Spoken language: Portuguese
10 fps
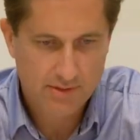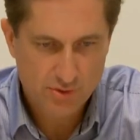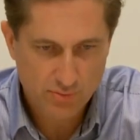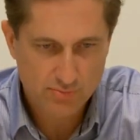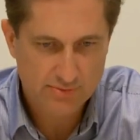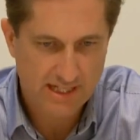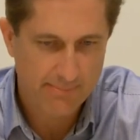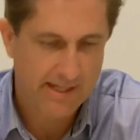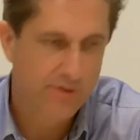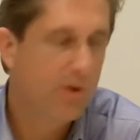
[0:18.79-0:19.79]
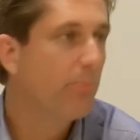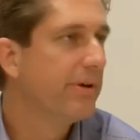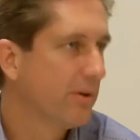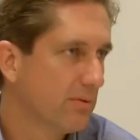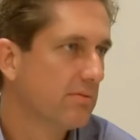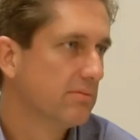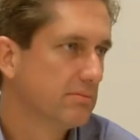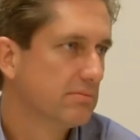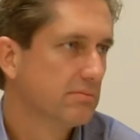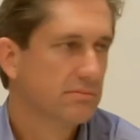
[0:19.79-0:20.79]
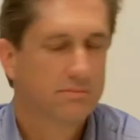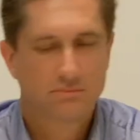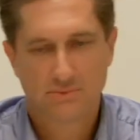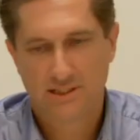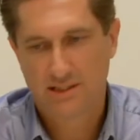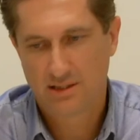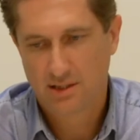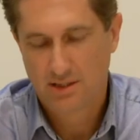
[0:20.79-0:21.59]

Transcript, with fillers: de um trabalho não meu, né?